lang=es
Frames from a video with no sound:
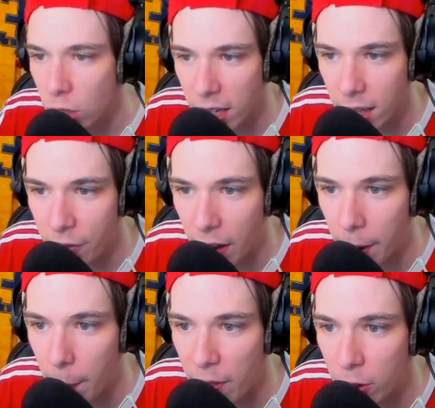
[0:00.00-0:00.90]
No sé qué
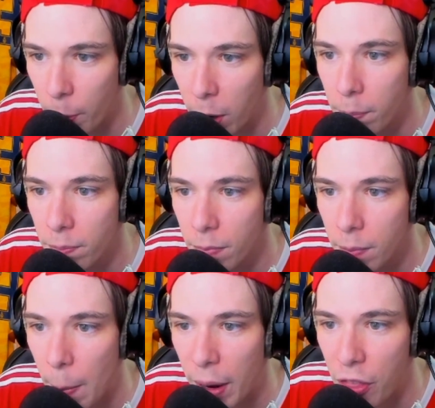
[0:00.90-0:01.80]
significa beneplácito, pero
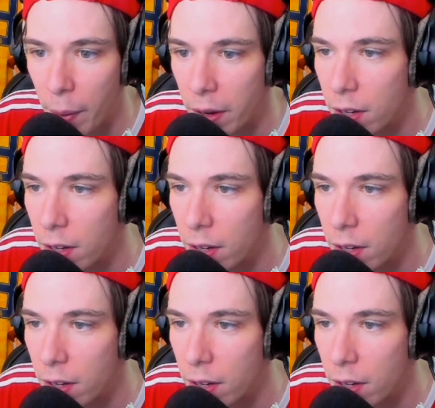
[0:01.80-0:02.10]
me parecía